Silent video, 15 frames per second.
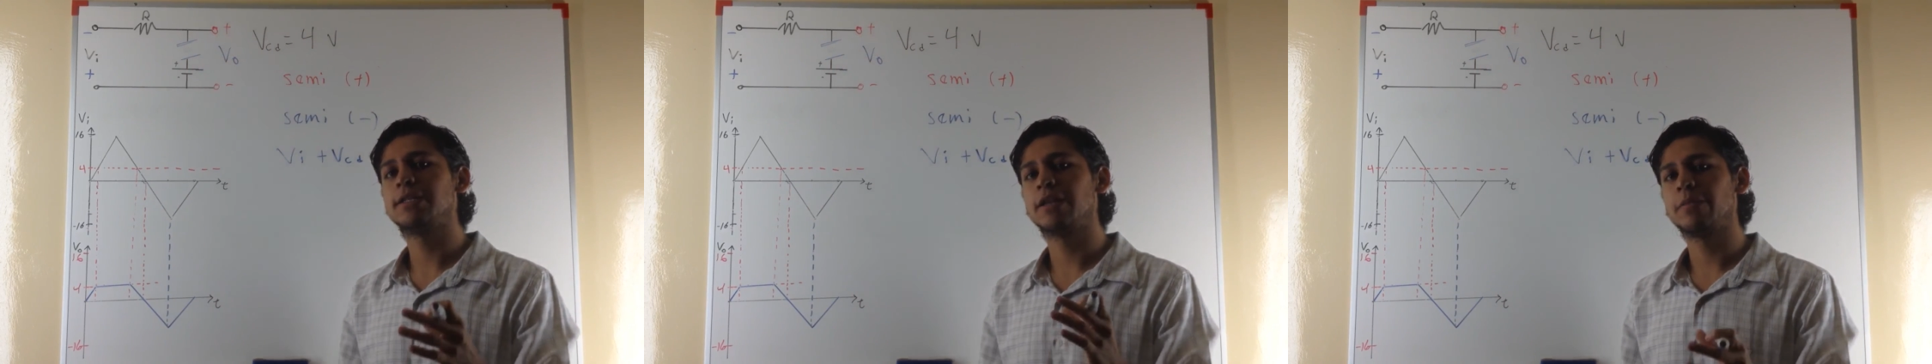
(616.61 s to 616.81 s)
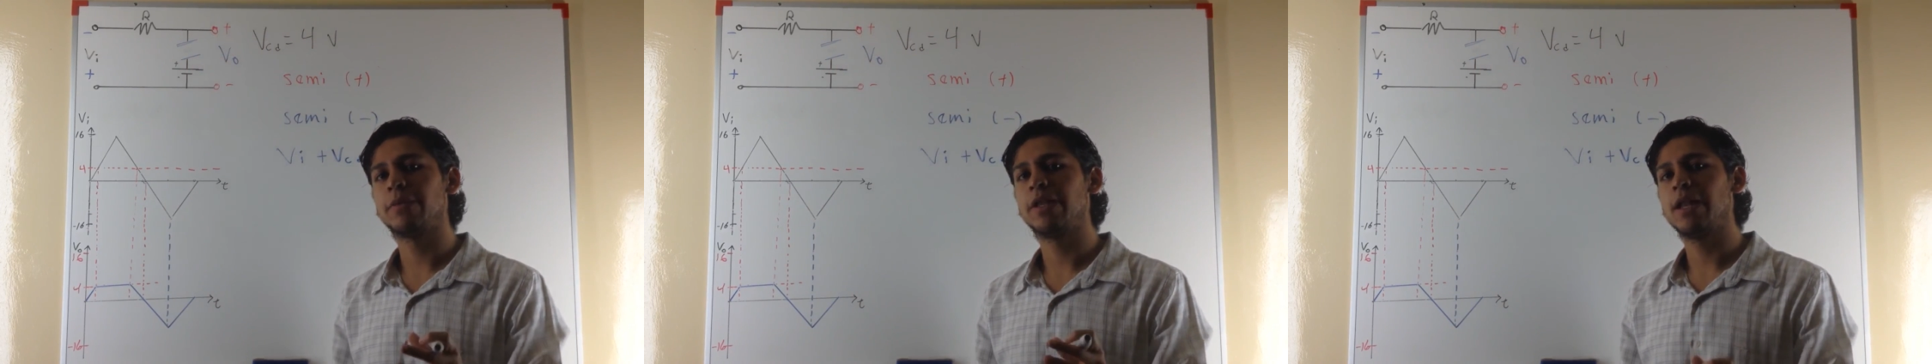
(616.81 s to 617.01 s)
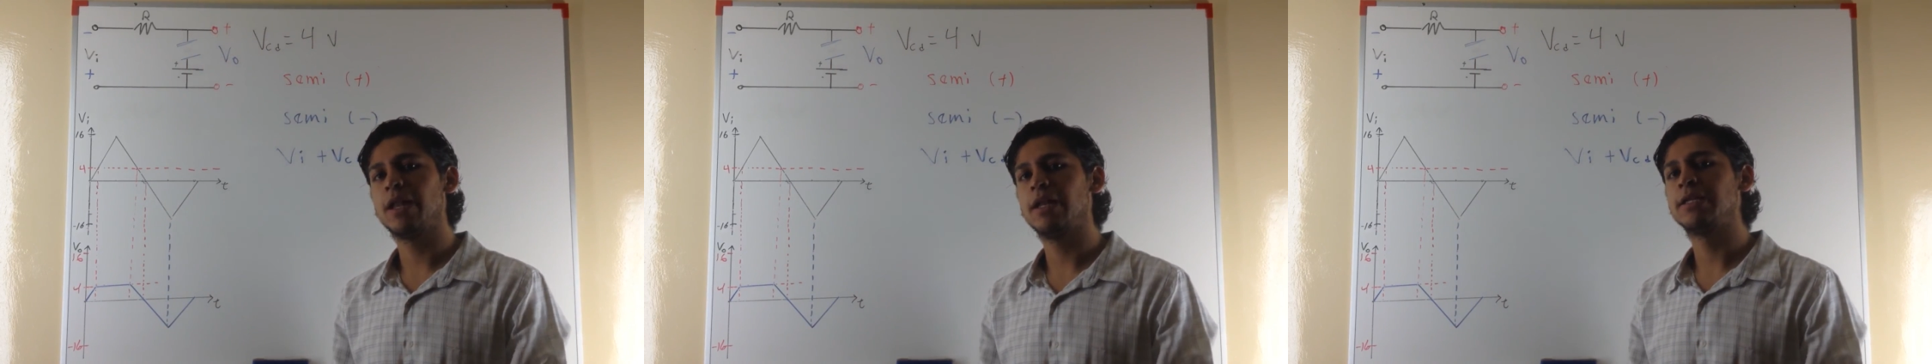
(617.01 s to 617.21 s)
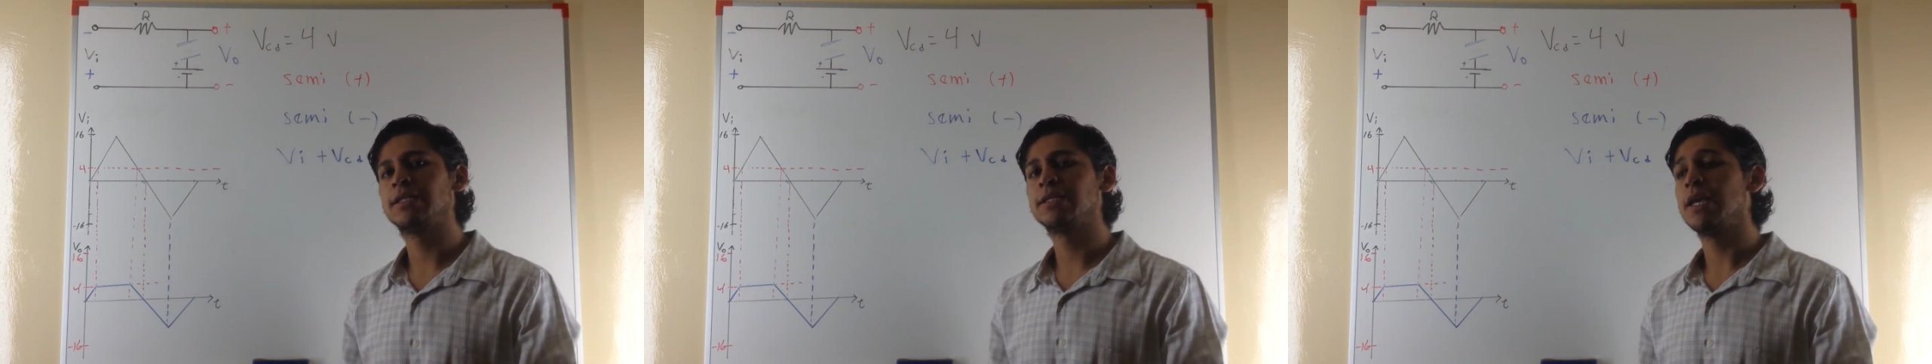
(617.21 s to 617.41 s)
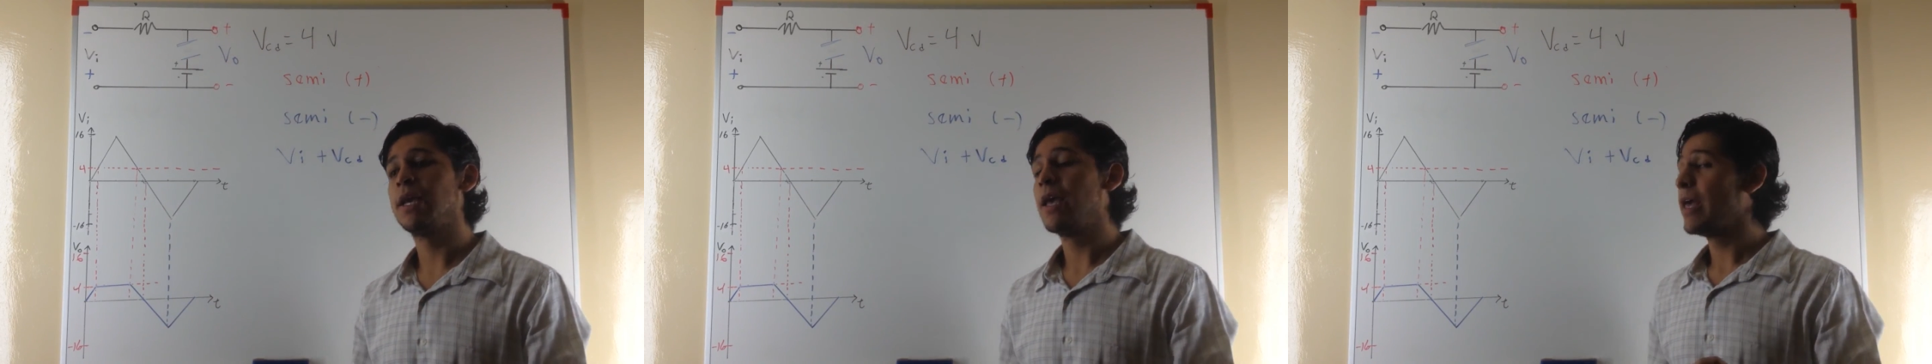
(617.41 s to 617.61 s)

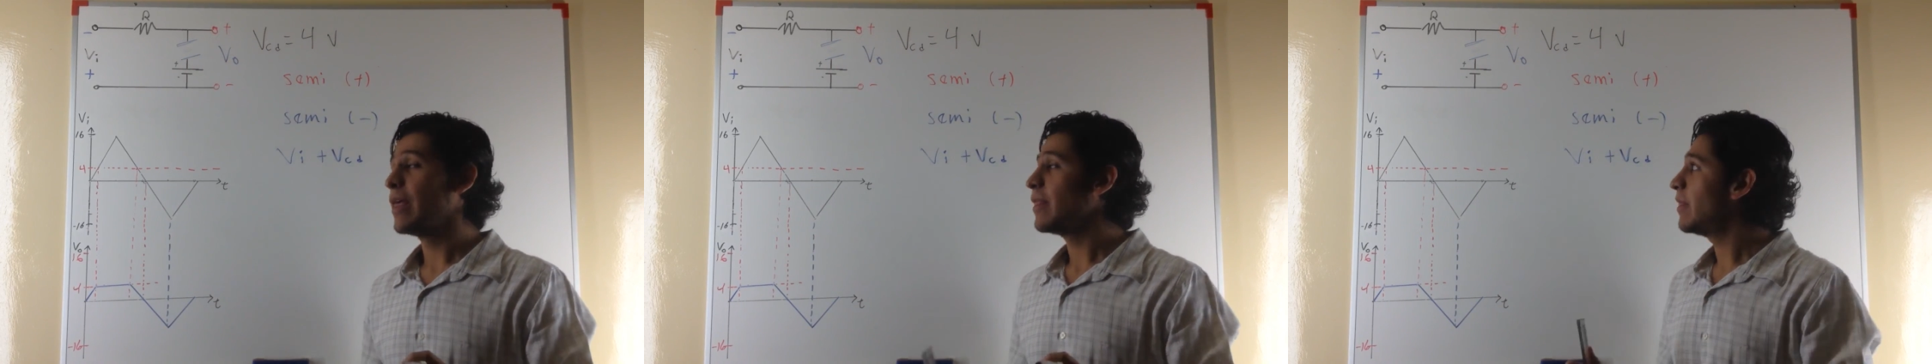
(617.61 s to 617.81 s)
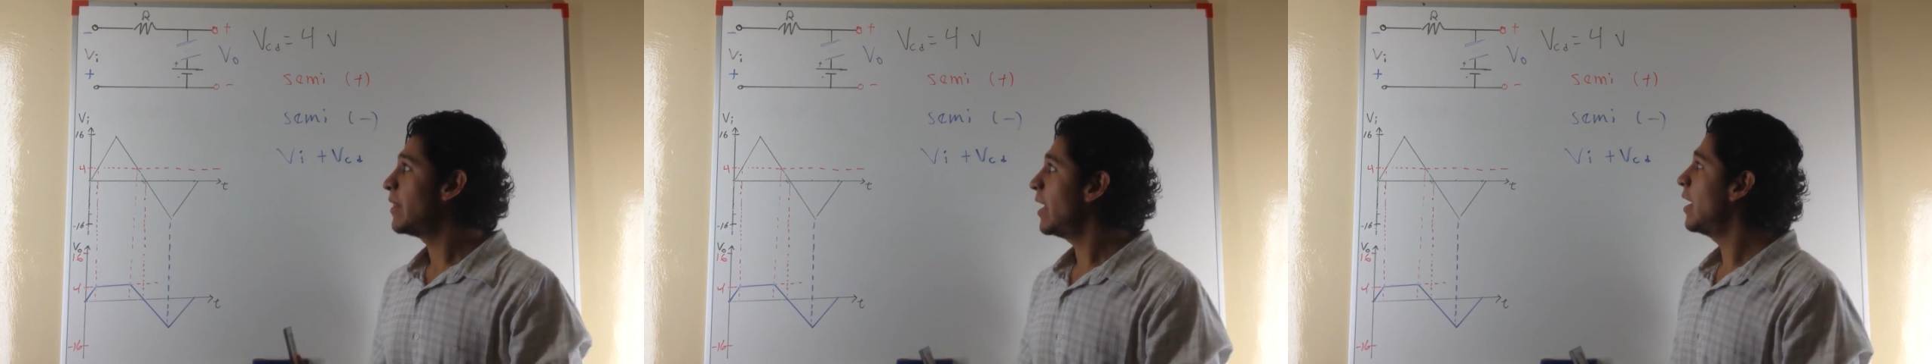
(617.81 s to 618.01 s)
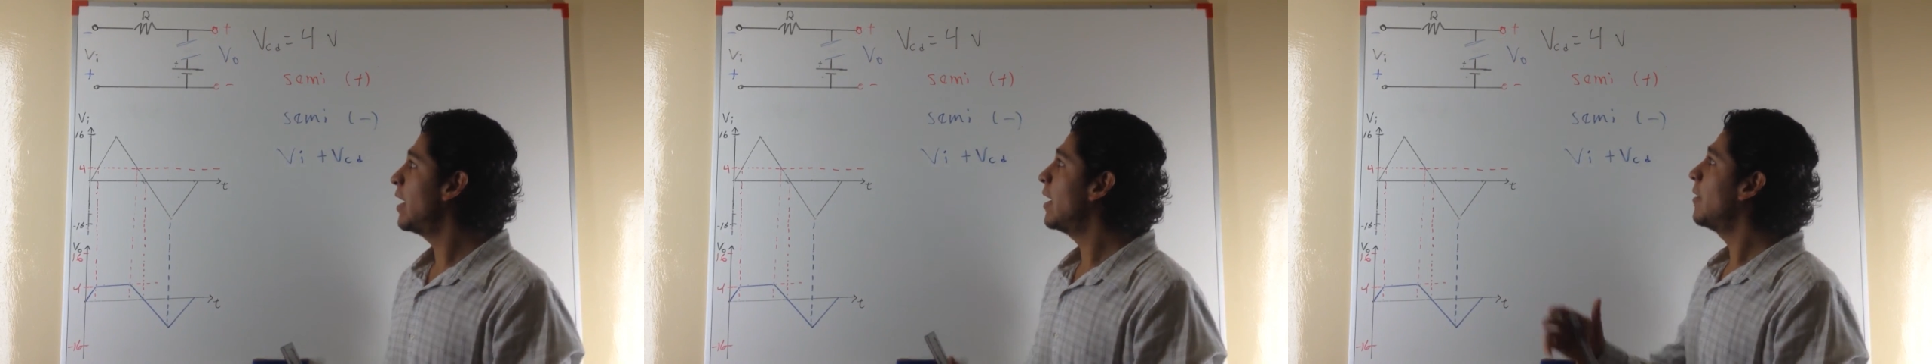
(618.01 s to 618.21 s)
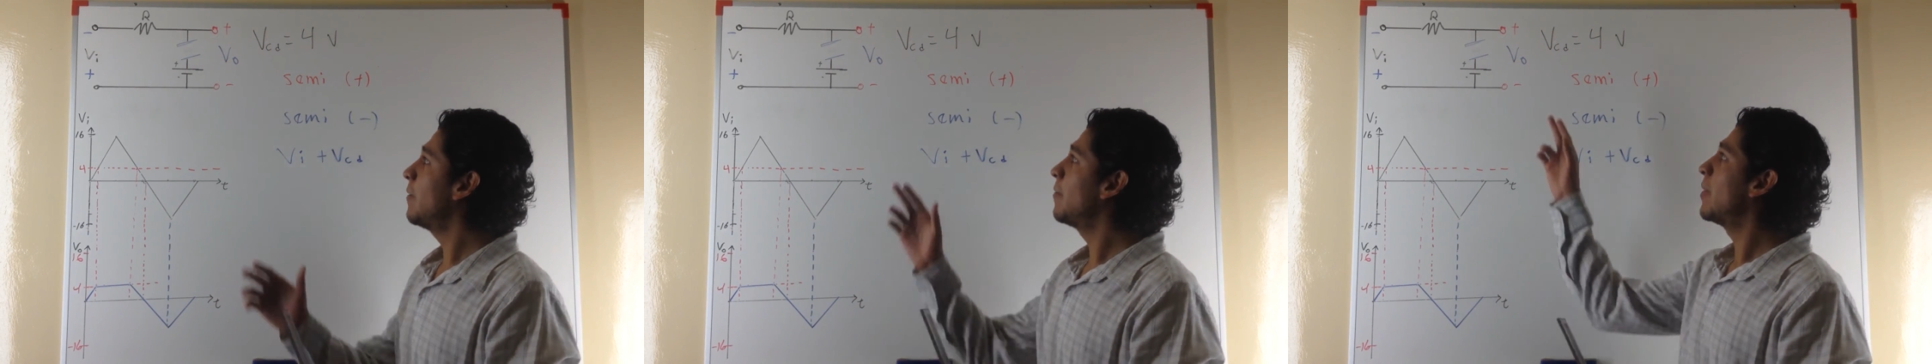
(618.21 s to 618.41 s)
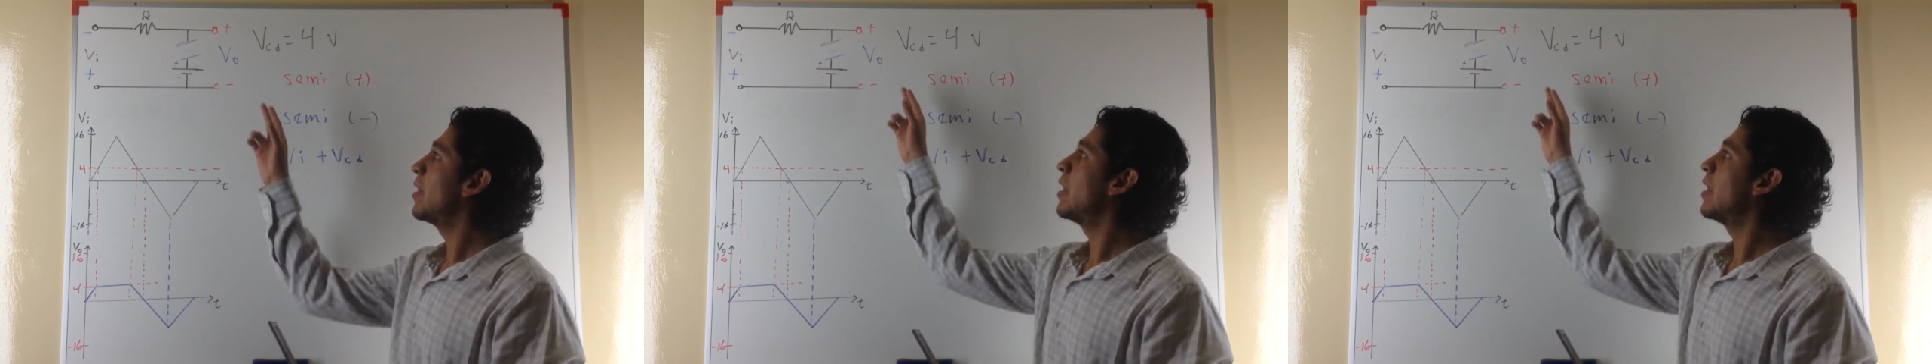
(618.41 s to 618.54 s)
terminales del